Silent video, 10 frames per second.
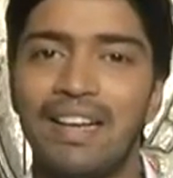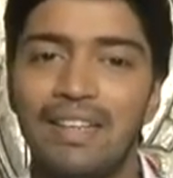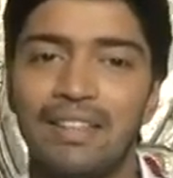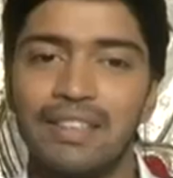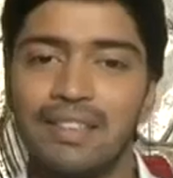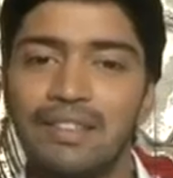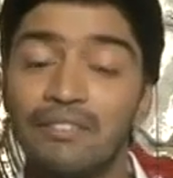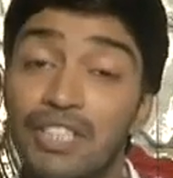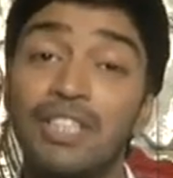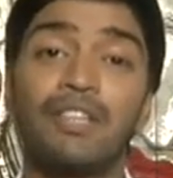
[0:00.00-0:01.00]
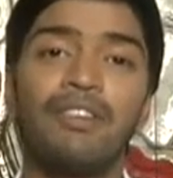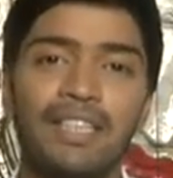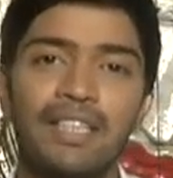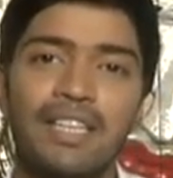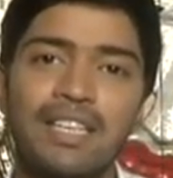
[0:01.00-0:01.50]
అండ్ uh, విచిత్రం
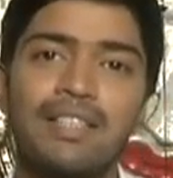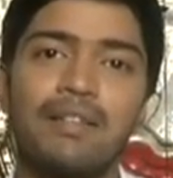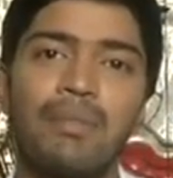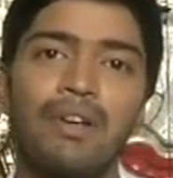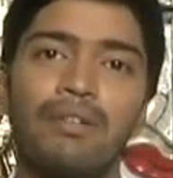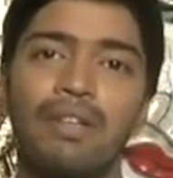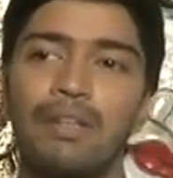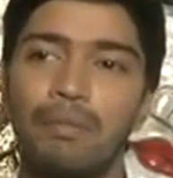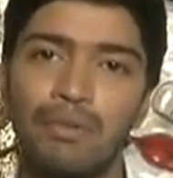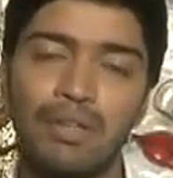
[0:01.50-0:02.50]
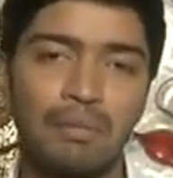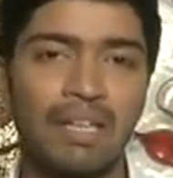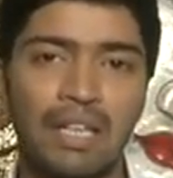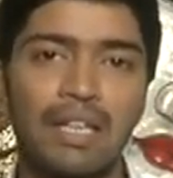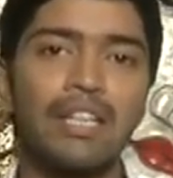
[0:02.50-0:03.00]
ఏంటంటే ఈ సినిమాలో అంటే ఇప్పటివరకు
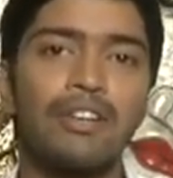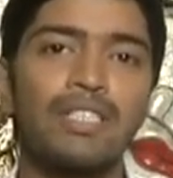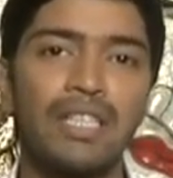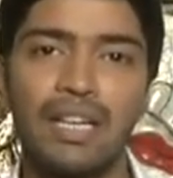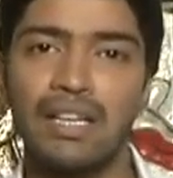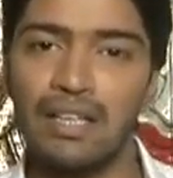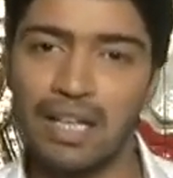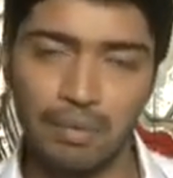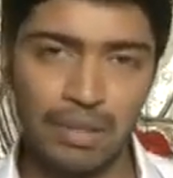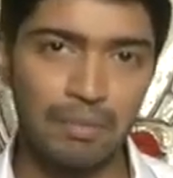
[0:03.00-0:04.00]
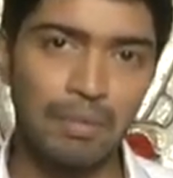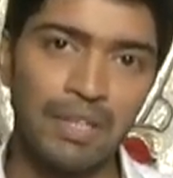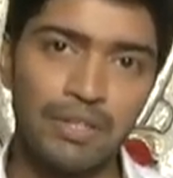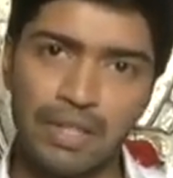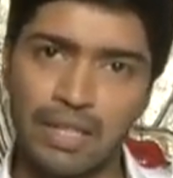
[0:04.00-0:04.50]
మన కెల్లీ డావజీ గారిని లేకపోతే
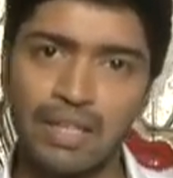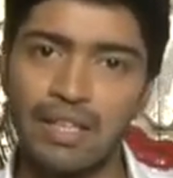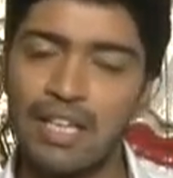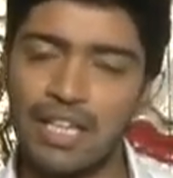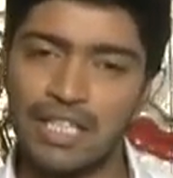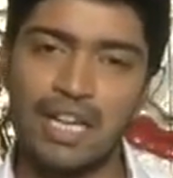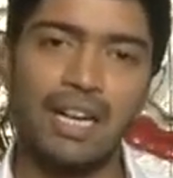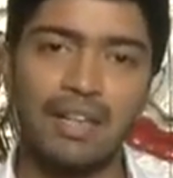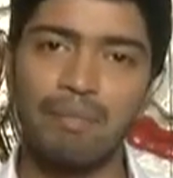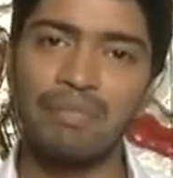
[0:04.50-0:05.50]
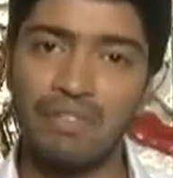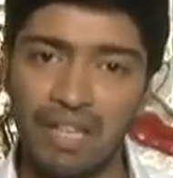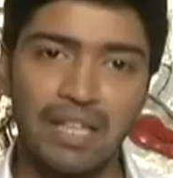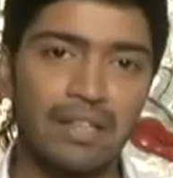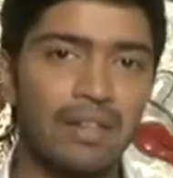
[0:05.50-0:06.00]
అభిమన్యు సింగ్ని చాలా
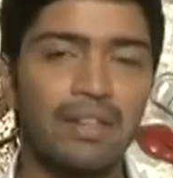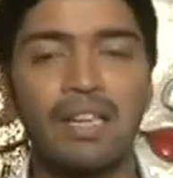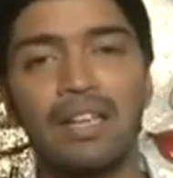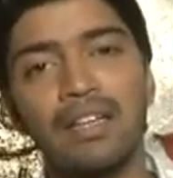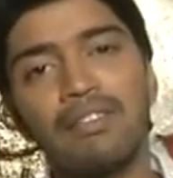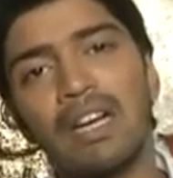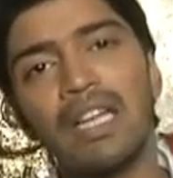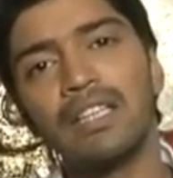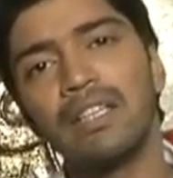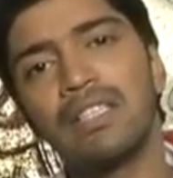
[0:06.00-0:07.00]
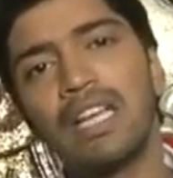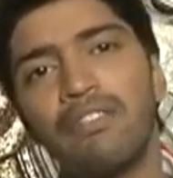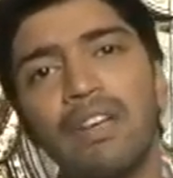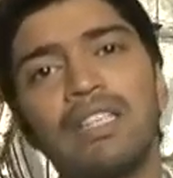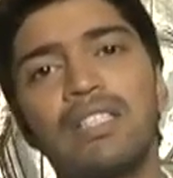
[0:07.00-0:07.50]
వినయ్ గారిని వాళ్ళందరినీ చాలా
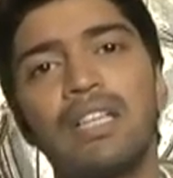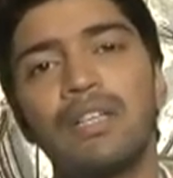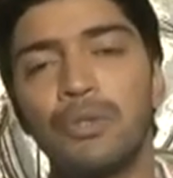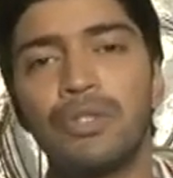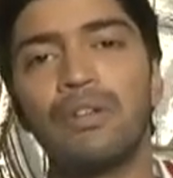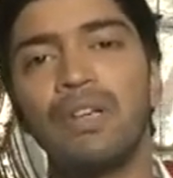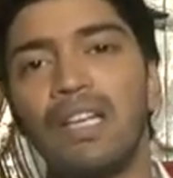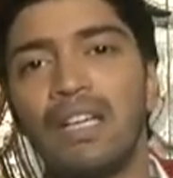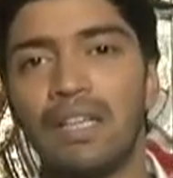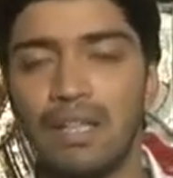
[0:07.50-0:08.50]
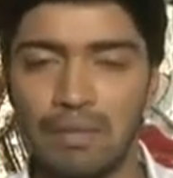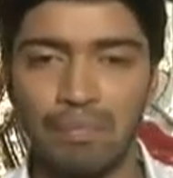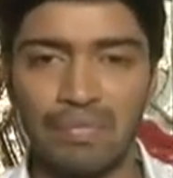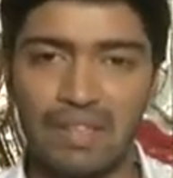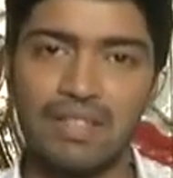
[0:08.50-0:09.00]
విలన్స్గా చూసాం అంటే
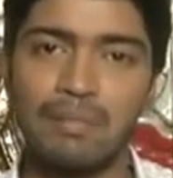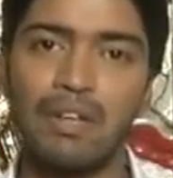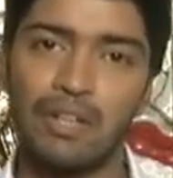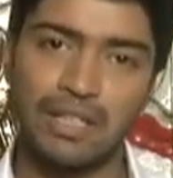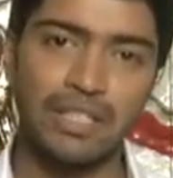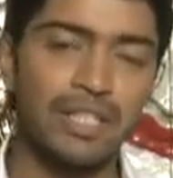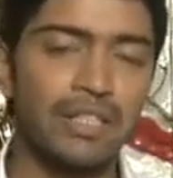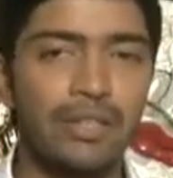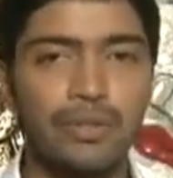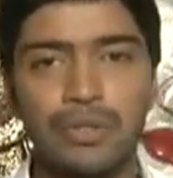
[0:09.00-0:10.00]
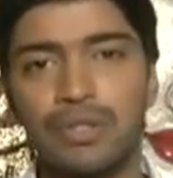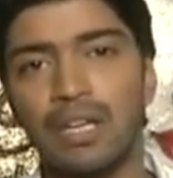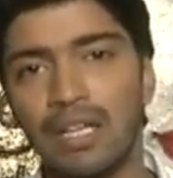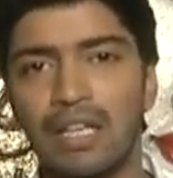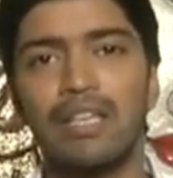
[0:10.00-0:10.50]
సినిమాలో రక్త చరిత్రలో చూసాం
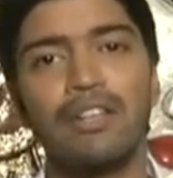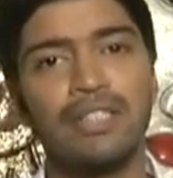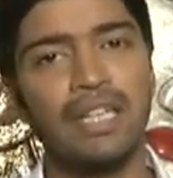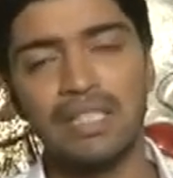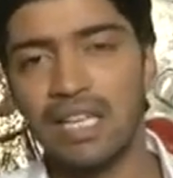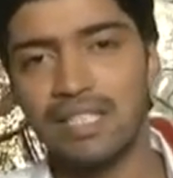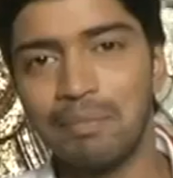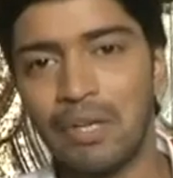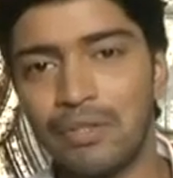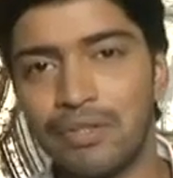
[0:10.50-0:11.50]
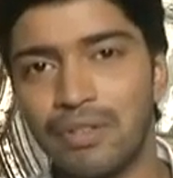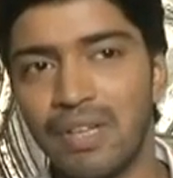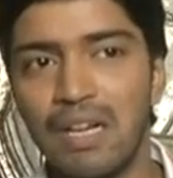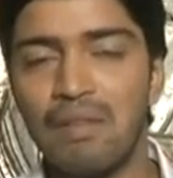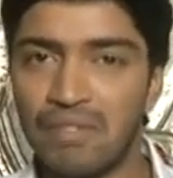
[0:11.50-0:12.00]
నా కెల్లీ డావజీ గారు చాలా సినిమాలో చూసాం
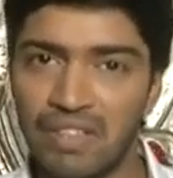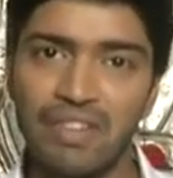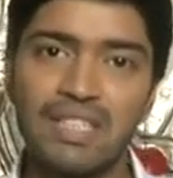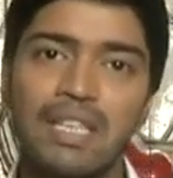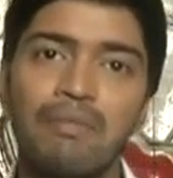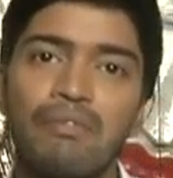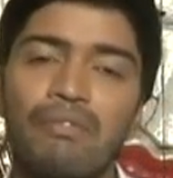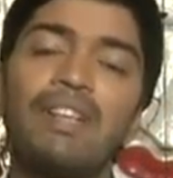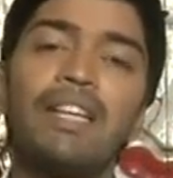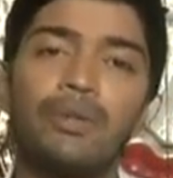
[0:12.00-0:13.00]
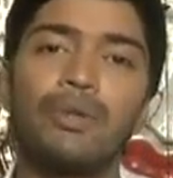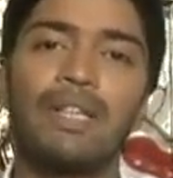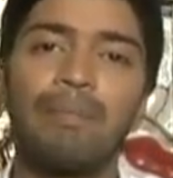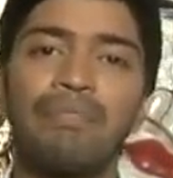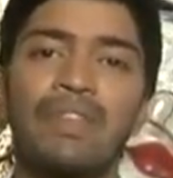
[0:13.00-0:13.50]
ఫర్ ద ఫస్ట్ టైం
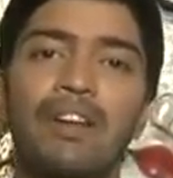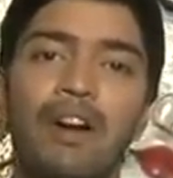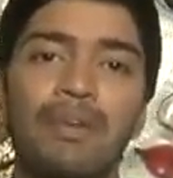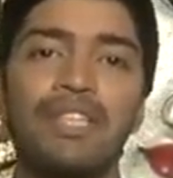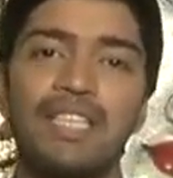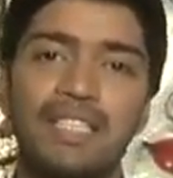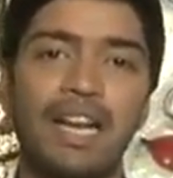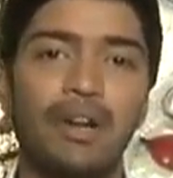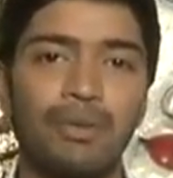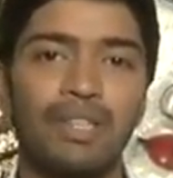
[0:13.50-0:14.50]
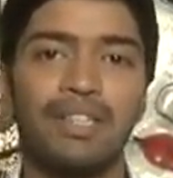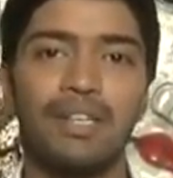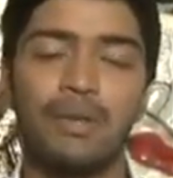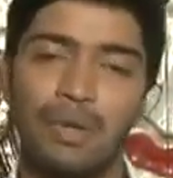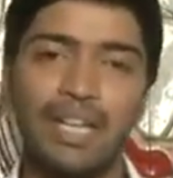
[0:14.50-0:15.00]
వీళ్ళతోటి కామెడీ చేస్తే ఎలా ఉంటుంది
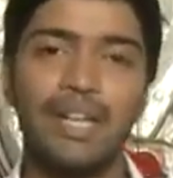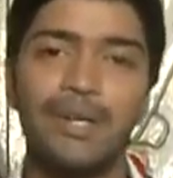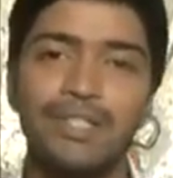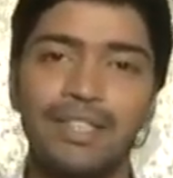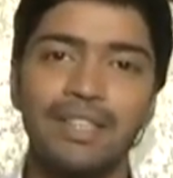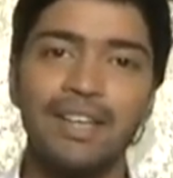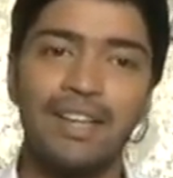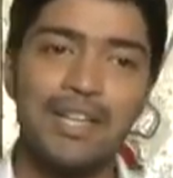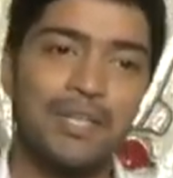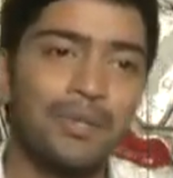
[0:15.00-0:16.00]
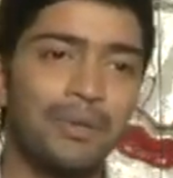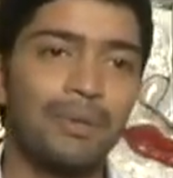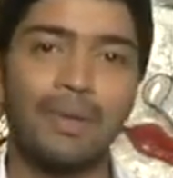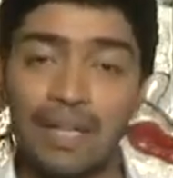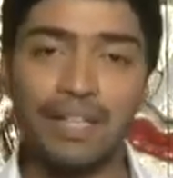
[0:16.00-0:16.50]
అని ఒక ఐడియా వచ్చింది సో
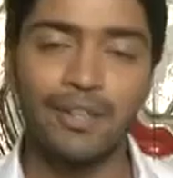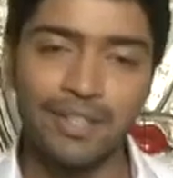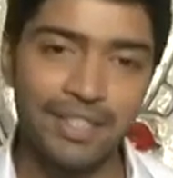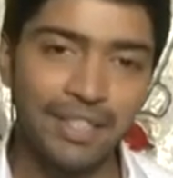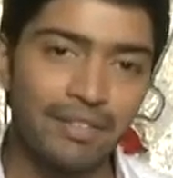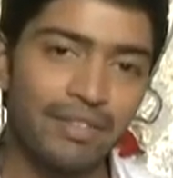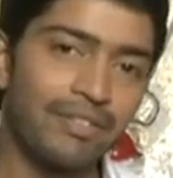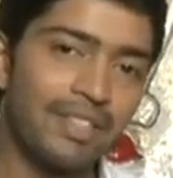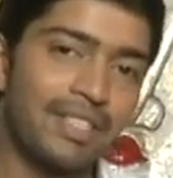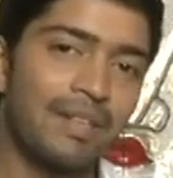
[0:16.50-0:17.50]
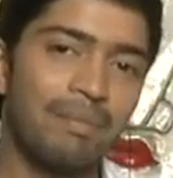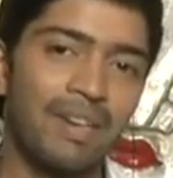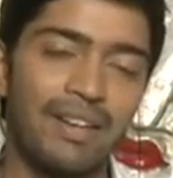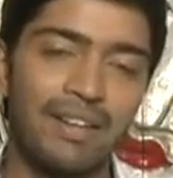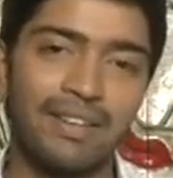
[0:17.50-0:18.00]
కెల్లీ డౌజీ గారు ఫర్ ద ఫస్ట్ టైం
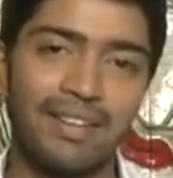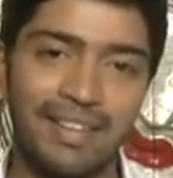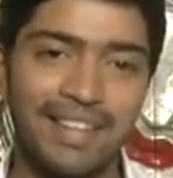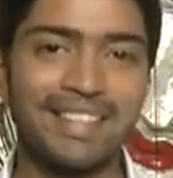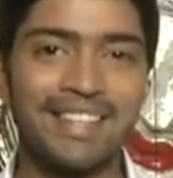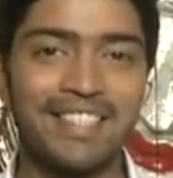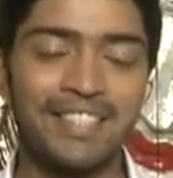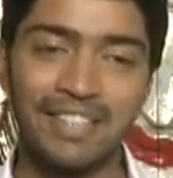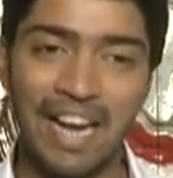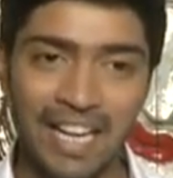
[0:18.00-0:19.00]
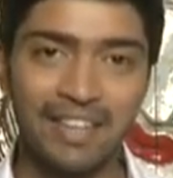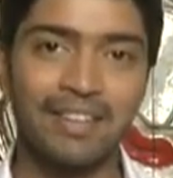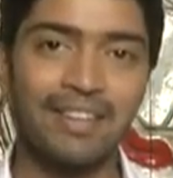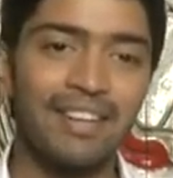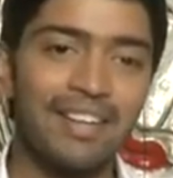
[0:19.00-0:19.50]
నాకు తెలిసి ఎందుకంటే ఆయన
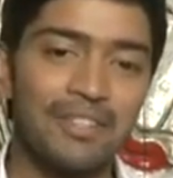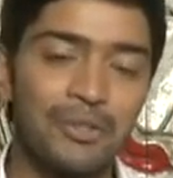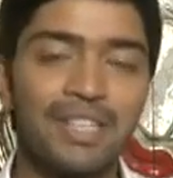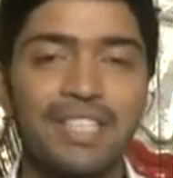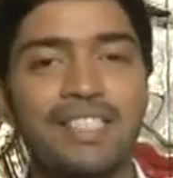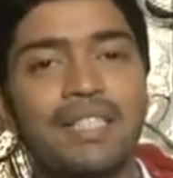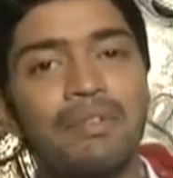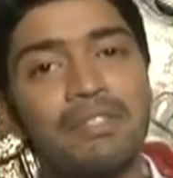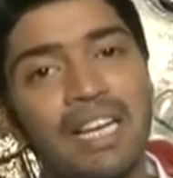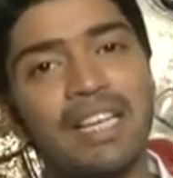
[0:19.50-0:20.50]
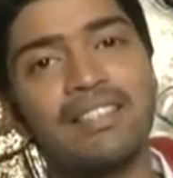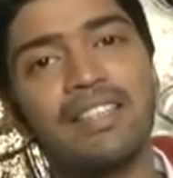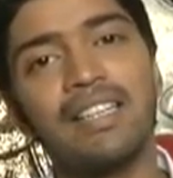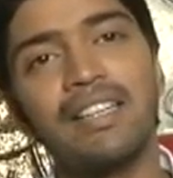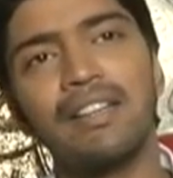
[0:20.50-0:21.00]
షూటింగ్ చేస్తున్నప్పుడు చాలా
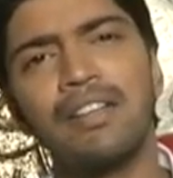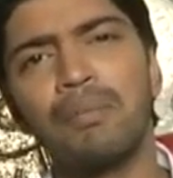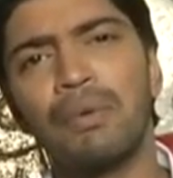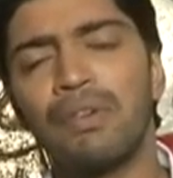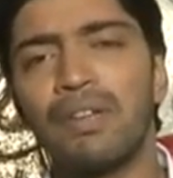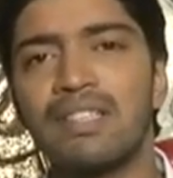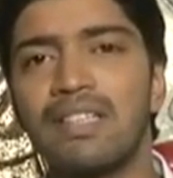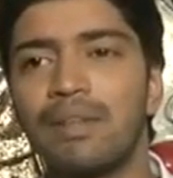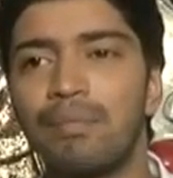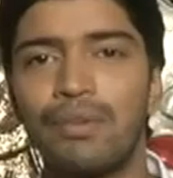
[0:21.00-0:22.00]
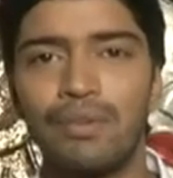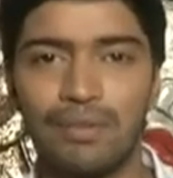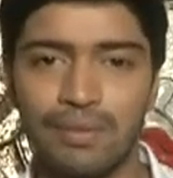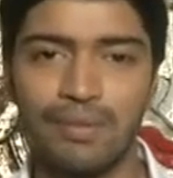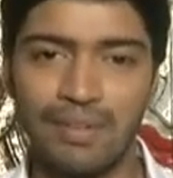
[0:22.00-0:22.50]
ఎక్సైట్ అయ్యి నేను ఇప్పటి వరకు అసలు ఎప్పుడు
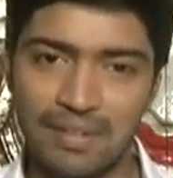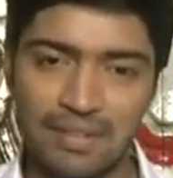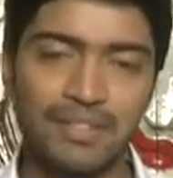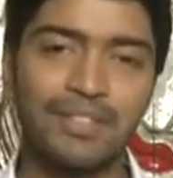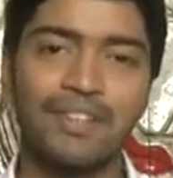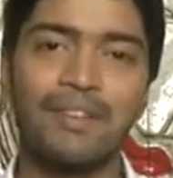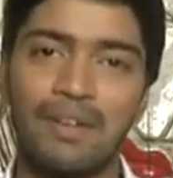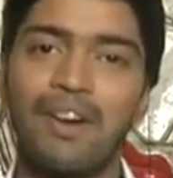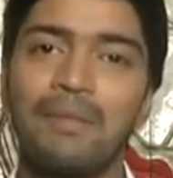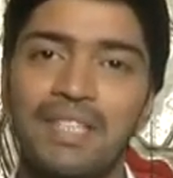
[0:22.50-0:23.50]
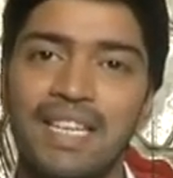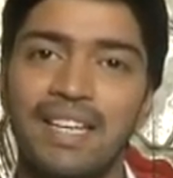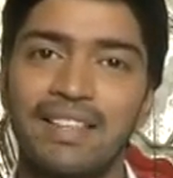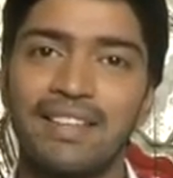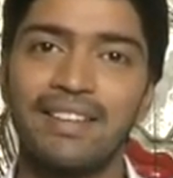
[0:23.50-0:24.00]
జీవితంలో కామెడీ
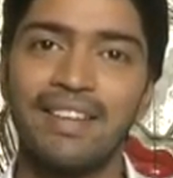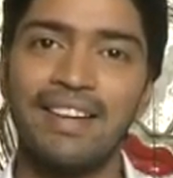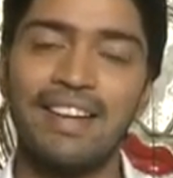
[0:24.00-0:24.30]
చేయలేదండి